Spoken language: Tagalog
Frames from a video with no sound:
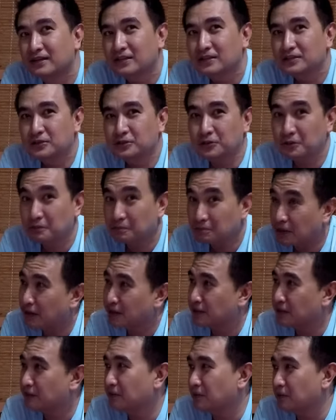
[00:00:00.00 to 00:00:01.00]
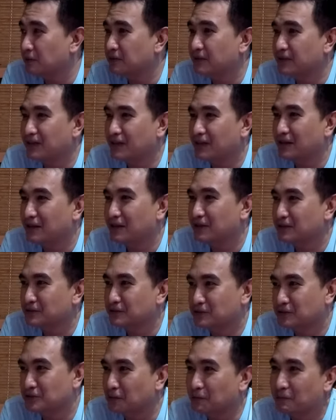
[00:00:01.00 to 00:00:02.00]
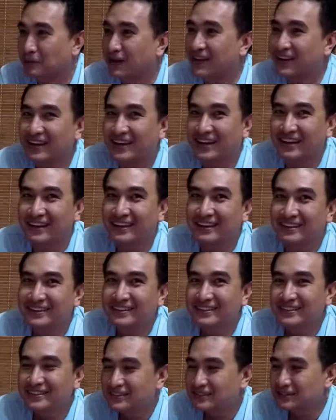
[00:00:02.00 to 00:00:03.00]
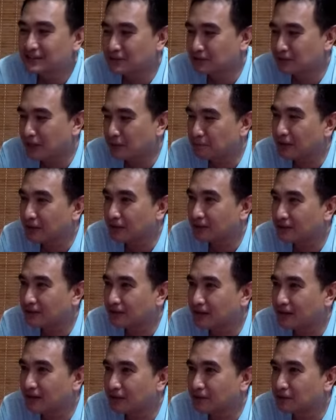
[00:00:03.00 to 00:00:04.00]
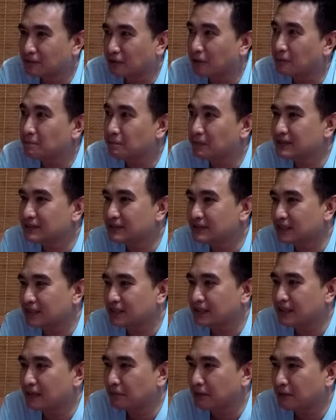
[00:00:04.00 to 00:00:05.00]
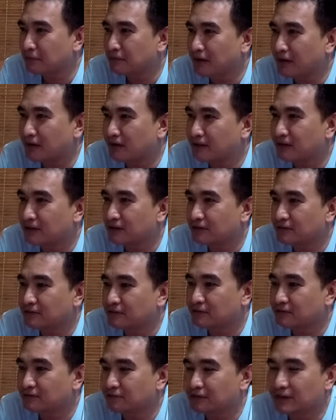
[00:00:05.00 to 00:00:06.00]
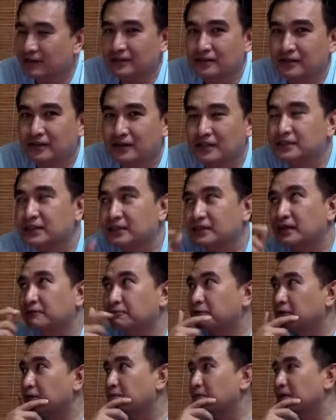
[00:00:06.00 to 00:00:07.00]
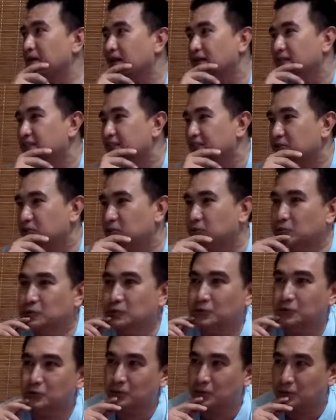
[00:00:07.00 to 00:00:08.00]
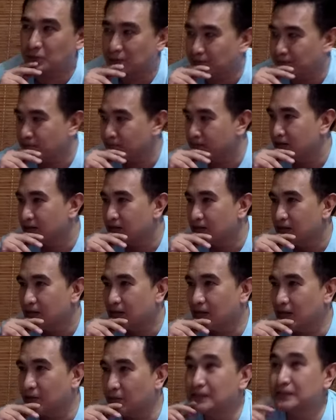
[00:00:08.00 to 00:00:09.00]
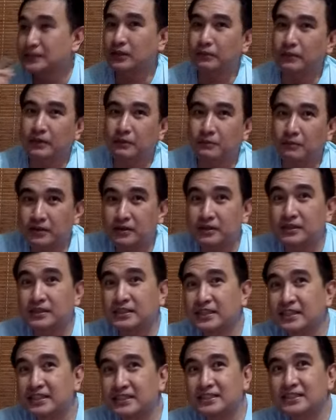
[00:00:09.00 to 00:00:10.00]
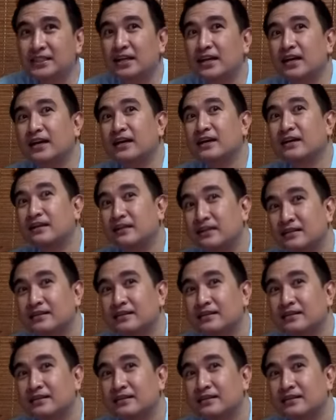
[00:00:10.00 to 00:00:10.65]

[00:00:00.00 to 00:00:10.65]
So yung bio load niya sobra na. So dapat uh, to compensate dapat magandang filter kasi for me I just do uh, once a week water change na lang.